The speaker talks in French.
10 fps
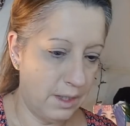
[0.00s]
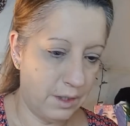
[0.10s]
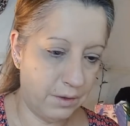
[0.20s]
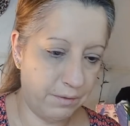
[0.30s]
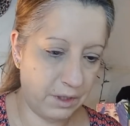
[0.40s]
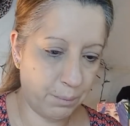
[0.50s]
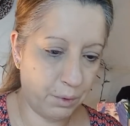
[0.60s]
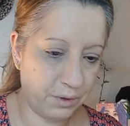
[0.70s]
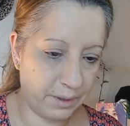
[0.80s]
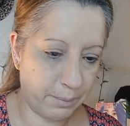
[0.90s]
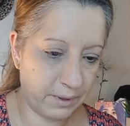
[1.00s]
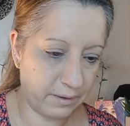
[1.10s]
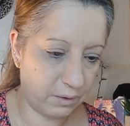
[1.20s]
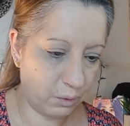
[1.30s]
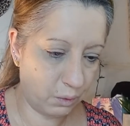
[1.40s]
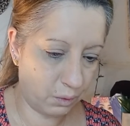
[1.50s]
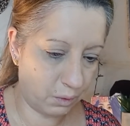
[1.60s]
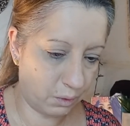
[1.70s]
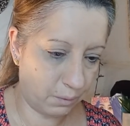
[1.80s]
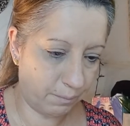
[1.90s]
Je vais venir prendre un pinceau
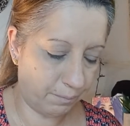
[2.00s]
euh,